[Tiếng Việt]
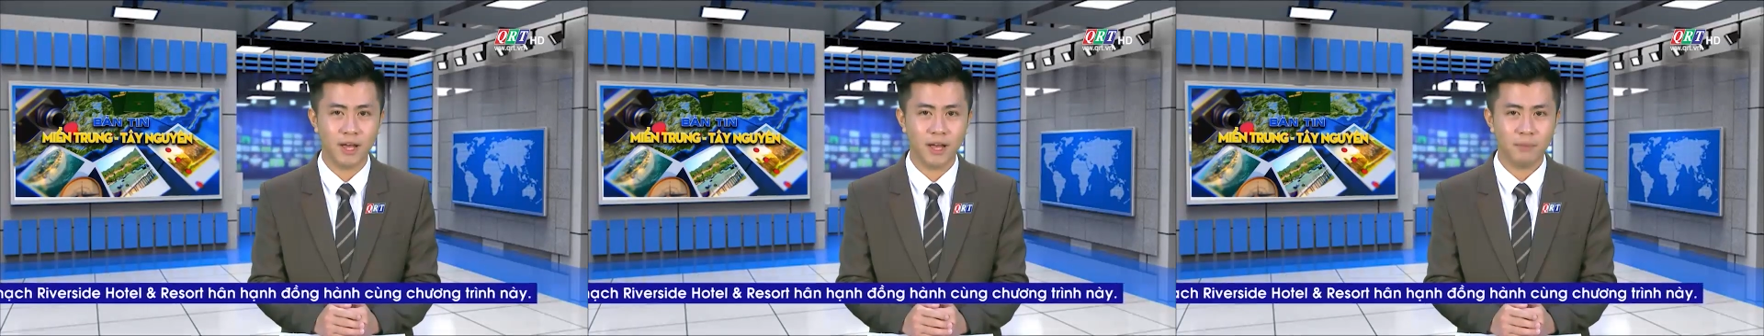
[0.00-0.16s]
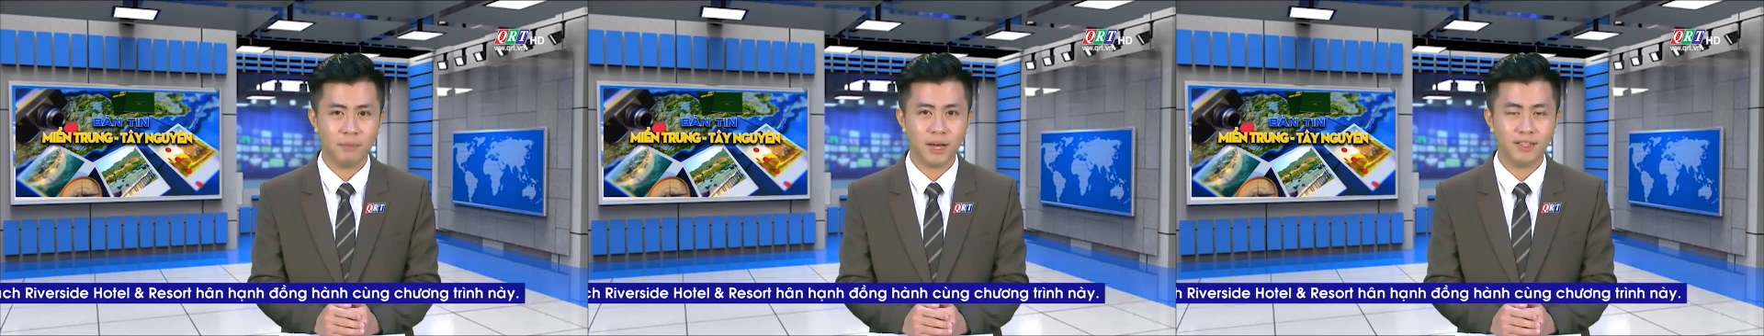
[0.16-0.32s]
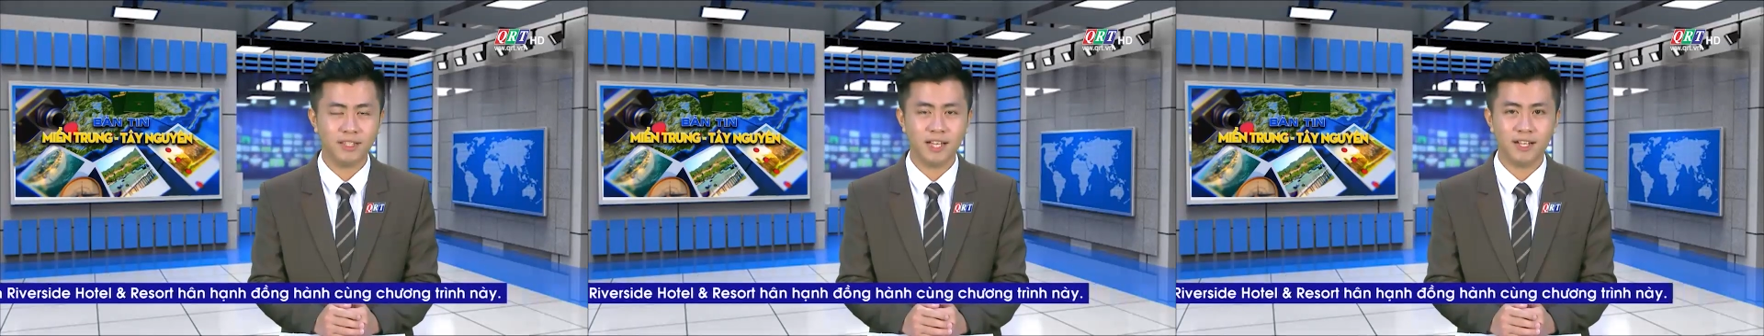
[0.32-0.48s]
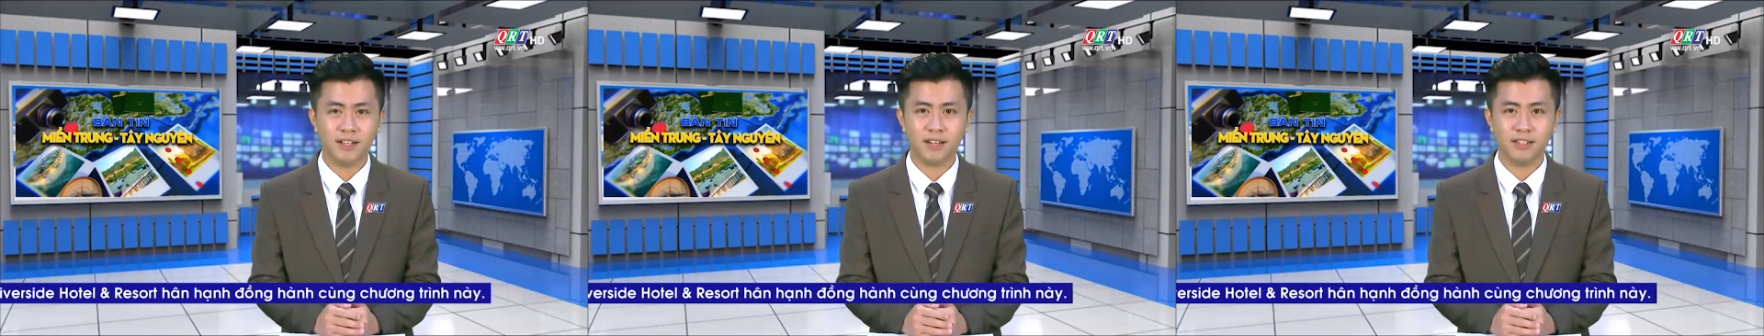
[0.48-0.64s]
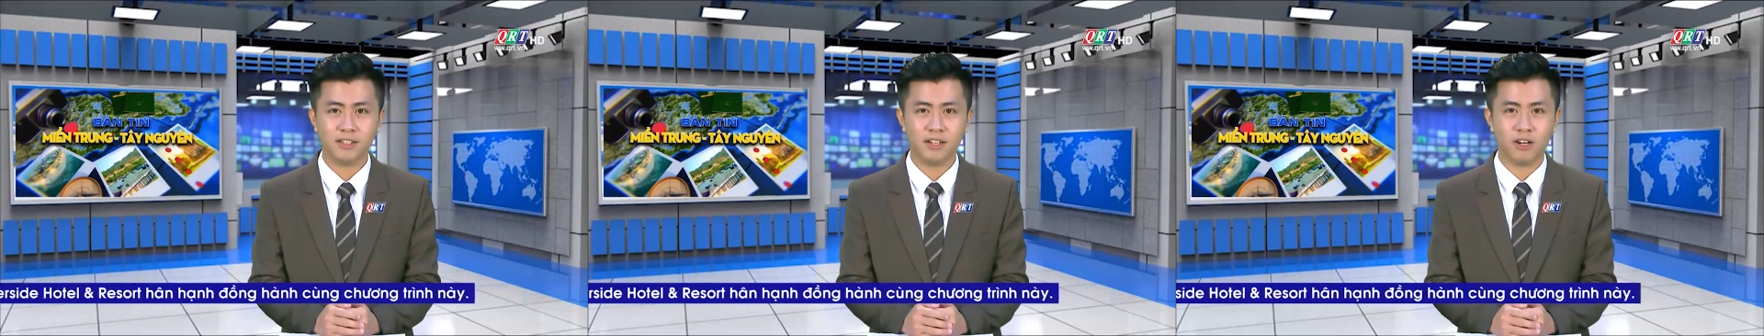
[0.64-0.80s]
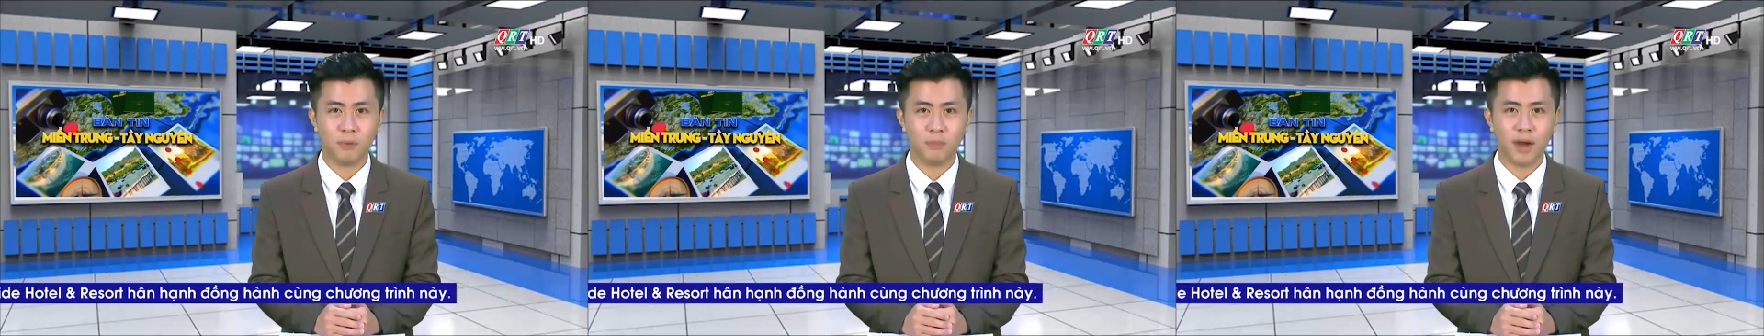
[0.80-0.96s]
Bản tin có
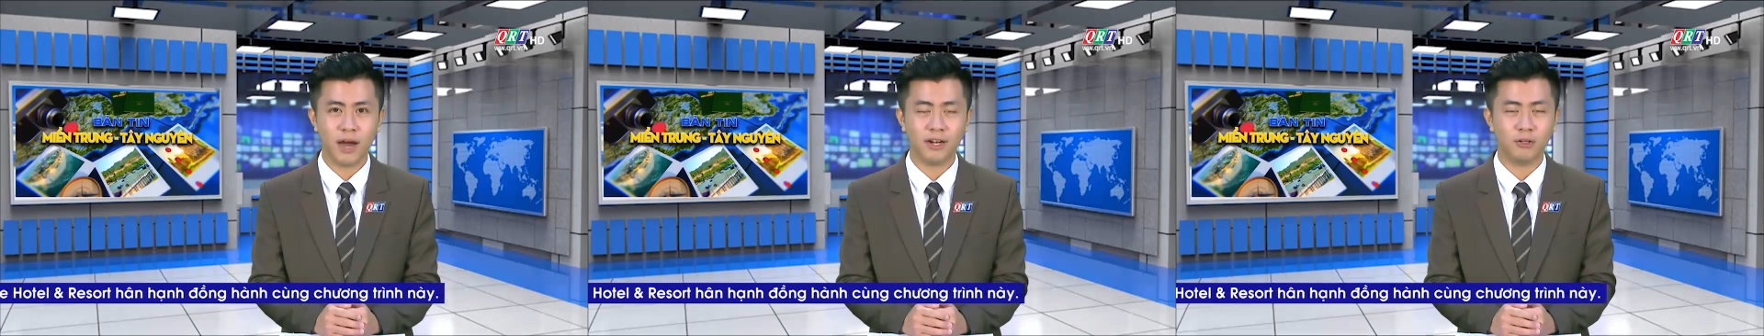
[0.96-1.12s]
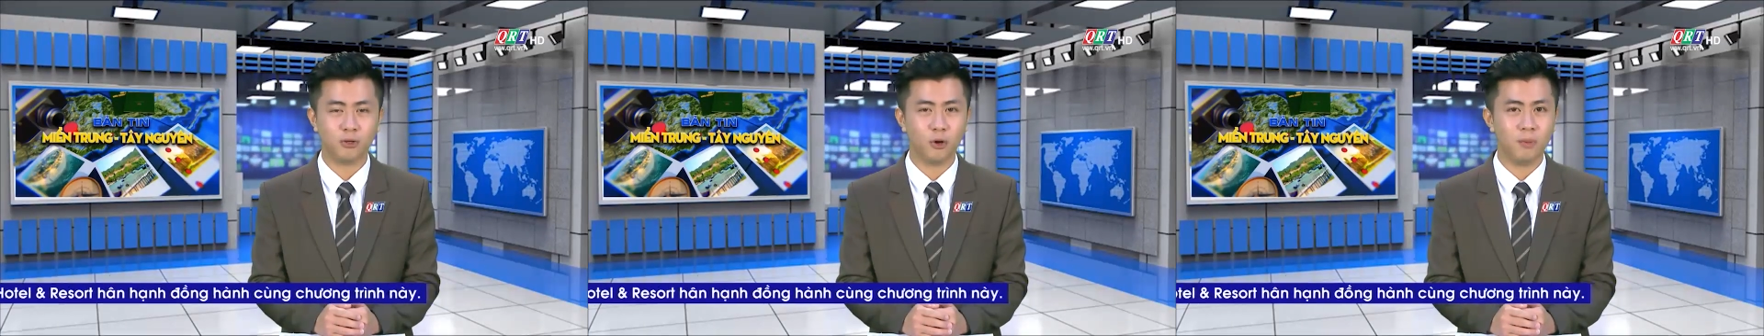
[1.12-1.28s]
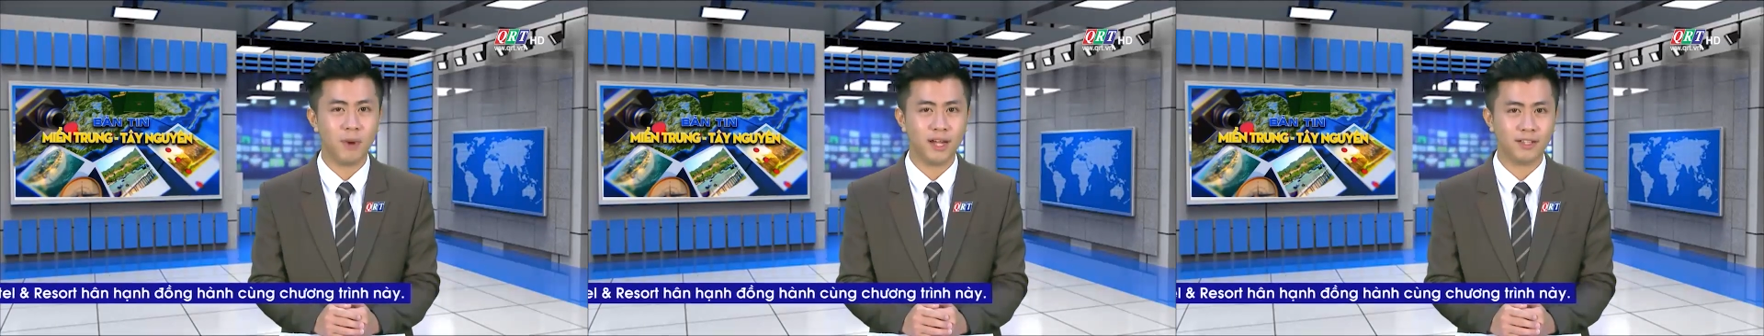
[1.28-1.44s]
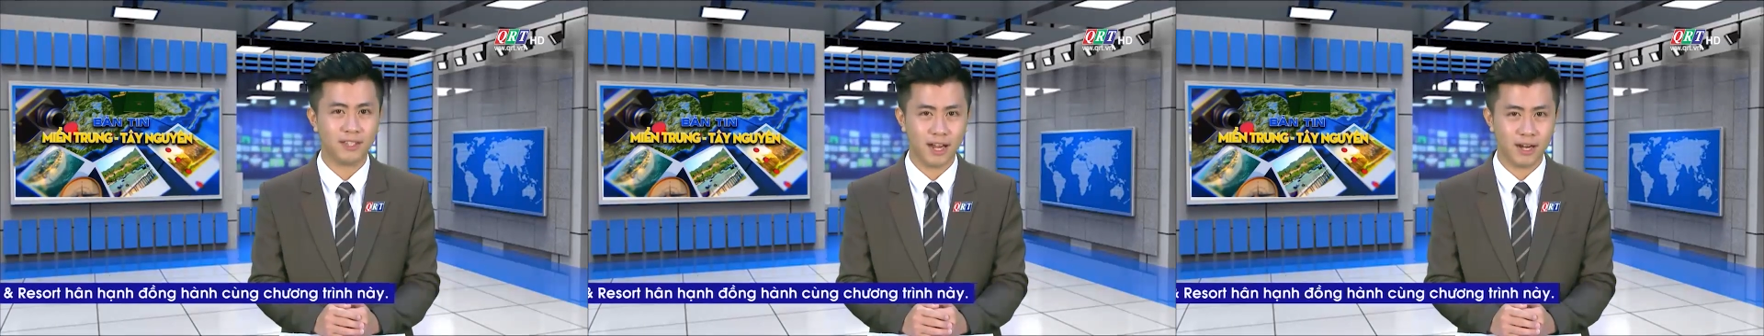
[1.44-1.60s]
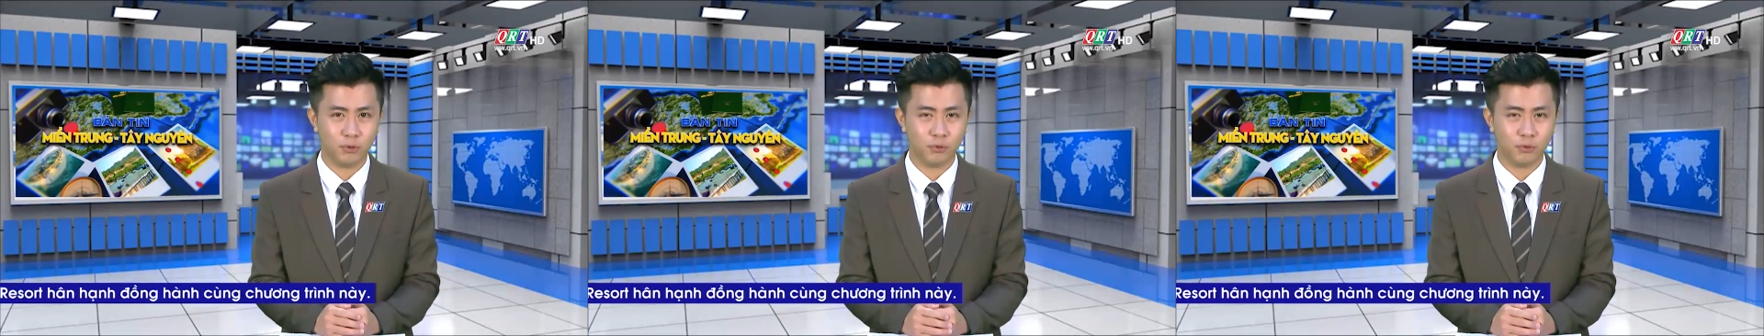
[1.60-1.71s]
sự đồng hành của Bàn Thạch